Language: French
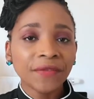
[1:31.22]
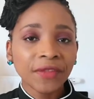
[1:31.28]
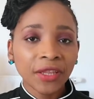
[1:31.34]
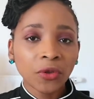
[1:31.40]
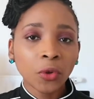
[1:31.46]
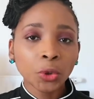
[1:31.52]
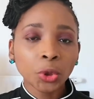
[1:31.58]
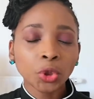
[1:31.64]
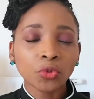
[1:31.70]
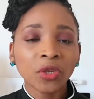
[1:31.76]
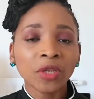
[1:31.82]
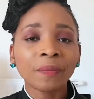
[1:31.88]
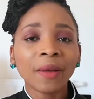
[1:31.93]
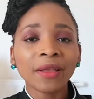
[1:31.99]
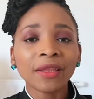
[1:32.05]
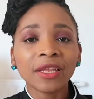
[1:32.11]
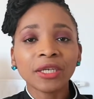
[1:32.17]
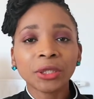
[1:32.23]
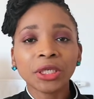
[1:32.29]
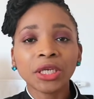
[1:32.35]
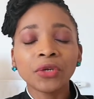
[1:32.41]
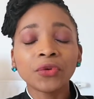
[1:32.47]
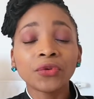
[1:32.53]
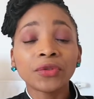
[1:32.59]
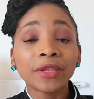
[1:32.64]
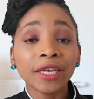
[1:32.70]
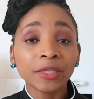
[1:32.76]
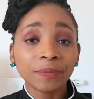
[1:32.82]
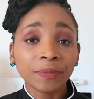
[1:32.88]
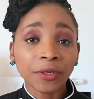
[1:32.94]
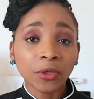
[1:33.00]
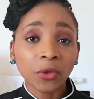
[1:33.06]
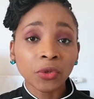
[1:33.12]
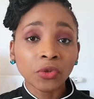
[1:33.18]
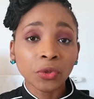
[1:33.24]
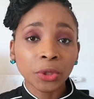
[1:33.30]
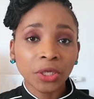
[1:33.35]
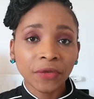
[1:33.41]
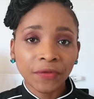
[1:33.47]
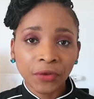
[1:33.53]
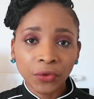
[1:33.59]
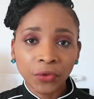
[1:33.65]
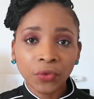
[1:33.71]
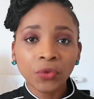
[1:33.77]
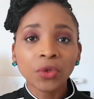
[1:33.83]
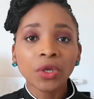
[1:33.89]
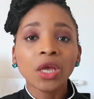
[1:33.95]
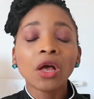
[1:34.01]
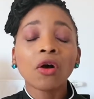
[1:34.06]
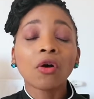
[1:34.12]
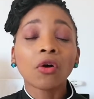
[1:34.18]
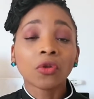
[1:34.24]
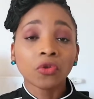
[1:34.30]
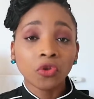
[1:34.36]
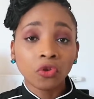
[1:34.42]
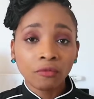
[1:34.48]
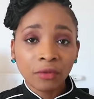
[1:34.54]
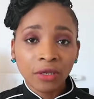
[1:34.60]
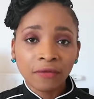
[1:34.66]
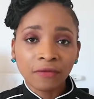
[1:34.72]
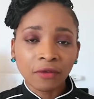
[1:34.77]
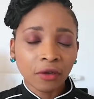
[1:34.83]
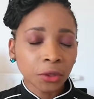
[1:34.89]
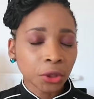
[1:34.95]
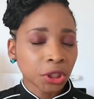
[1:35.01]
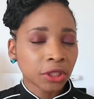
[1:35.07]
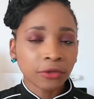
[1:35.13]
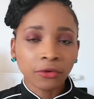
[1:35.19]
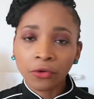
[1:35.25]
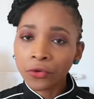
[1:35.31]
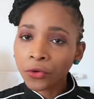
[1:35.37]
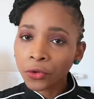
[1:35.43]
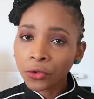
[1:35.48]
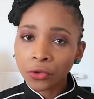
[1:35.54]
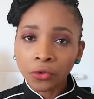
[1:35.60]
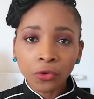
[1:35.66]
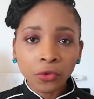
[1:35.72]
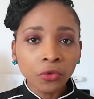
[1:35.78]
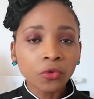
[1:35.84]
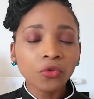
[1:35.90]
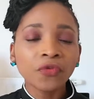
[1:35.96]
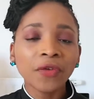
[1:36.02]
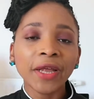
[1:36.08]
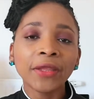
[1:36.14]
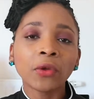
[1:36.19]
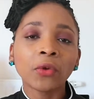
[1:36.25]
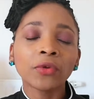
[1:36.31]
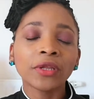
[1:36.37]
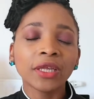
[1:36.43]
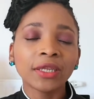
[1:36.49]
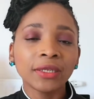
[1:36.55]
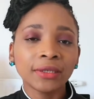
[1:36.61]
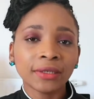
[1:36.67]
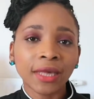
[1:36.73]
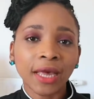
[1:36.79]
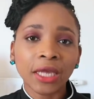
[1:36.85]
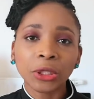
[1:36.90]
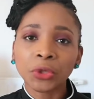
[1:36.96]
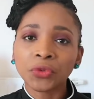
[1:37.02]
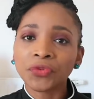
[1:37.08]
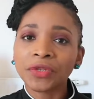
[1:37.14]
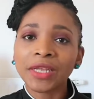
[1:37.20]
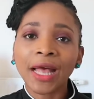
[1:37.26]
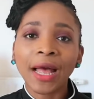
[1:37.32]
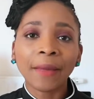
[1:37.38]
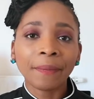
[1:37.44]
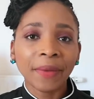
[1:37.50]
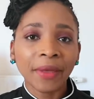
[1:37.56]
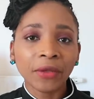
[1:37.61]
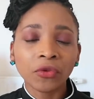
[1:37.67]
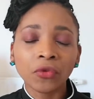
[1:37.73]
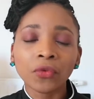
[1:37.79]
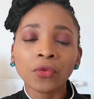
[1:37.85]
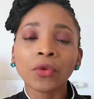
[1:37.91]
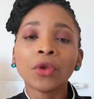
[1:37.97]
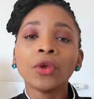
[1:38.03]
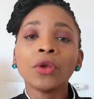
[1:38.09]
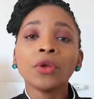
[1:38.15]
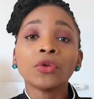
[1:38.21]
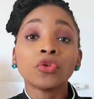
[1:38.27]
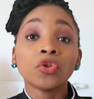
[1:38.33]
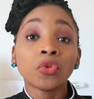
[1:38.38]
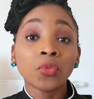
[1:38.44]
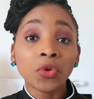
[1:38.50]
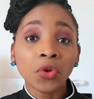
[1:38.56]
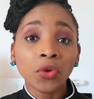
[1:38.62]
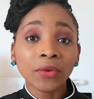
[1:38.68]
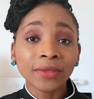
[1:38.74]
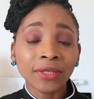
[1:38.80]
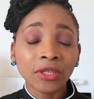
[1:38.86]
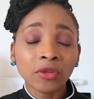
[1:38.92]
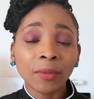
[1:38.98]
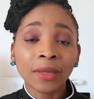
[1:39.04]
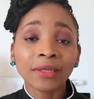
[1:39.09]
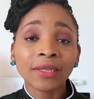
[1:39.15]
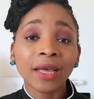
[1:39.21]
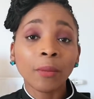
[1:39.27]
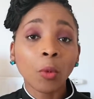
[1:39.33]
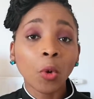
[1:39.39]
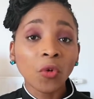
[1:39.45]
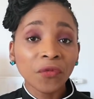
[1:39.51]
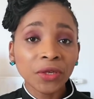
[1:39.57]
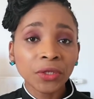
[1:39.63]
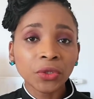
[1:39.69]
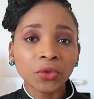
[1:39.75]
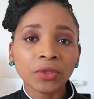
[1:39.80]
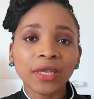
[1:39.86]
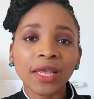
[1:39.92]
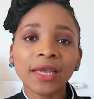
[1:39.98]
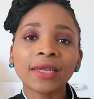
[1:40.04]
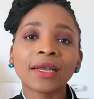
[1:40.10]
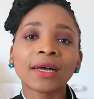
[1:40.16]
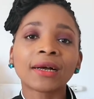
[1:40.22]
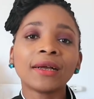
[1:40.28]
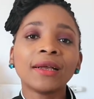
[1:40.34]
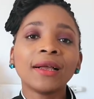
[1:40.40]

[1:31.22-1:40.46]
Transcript: vidéo, je souhaite partager une expérience que j'ai vécue en 2020. J'étais encore toute nouvelle dans le cake design, je venais à peine de, me lancer de manière professionnelle